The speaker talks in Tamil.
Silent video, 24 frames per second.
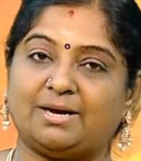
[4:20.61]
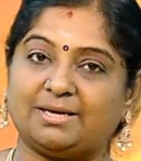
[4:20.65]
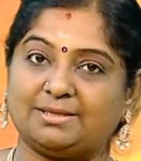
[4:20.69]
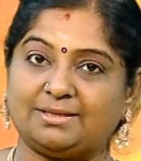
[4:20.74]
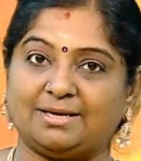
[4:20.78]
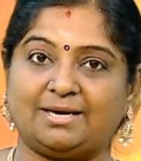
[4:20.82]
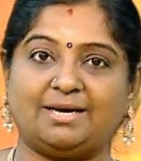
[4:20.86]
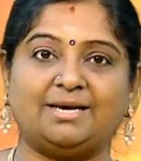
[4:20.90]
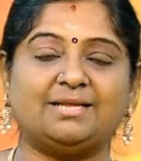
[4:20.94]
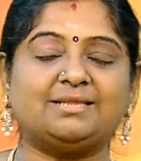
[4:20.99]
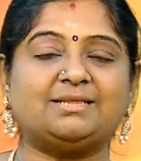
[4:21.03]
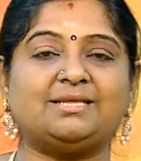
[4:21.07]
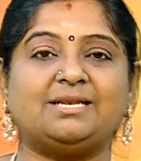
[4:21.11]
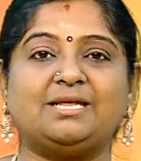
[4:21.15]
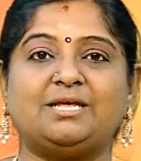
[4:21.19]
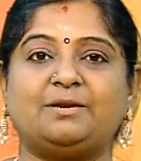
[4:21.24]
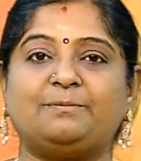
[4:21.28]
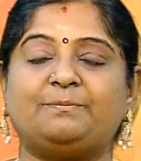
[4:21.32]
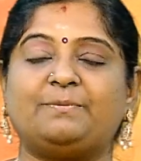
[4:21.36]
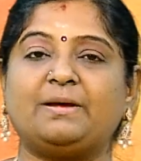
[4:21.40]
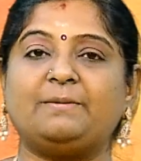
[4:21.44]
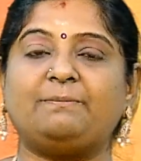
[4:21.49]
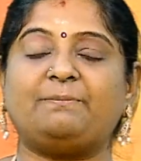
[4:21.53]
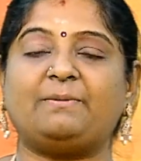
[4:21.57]
பாதாளத்தில்
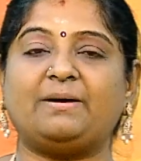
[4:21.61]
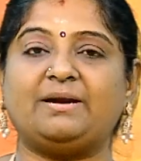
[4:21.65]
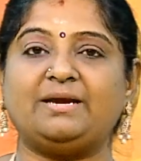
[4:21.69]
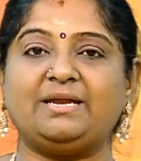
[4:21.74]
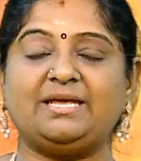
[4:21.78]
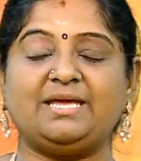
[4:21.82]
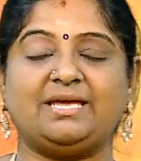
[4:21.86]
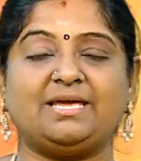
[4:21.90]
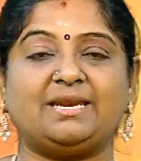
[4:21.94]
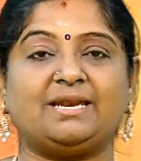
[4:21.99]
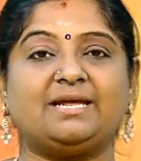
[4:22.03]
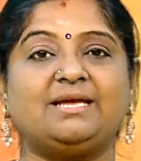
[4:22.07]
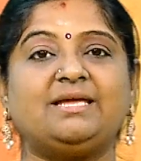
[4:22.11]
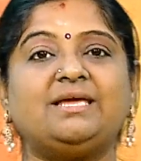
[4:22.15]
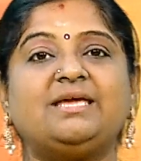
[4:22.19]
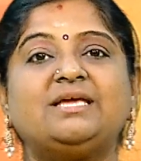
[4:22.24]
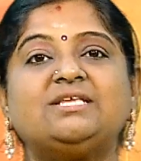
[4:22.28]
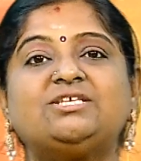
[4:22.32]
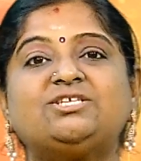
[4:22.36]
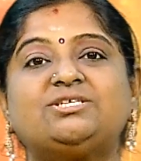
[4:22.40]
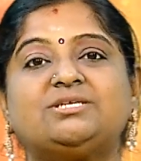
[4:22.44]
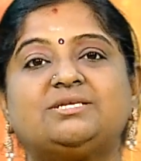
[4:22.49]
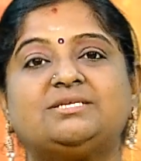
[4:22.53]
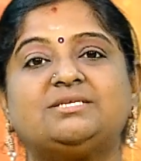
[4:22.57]
இருப்பார் படி
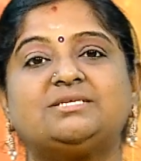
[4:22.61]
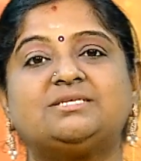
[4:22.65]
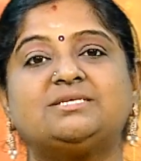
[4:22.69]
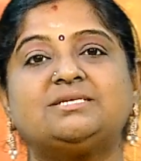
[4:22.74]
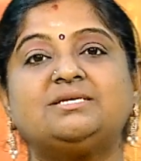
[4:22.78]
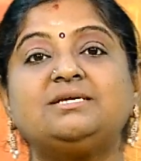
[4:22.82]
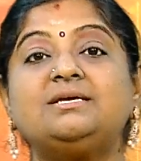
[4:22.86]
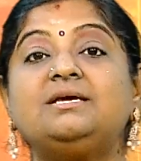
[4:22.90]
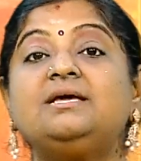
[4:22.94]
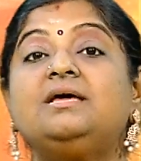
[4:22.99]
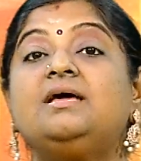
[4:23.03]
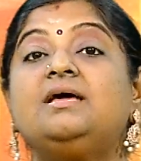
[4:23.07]
இறங்கி சென்று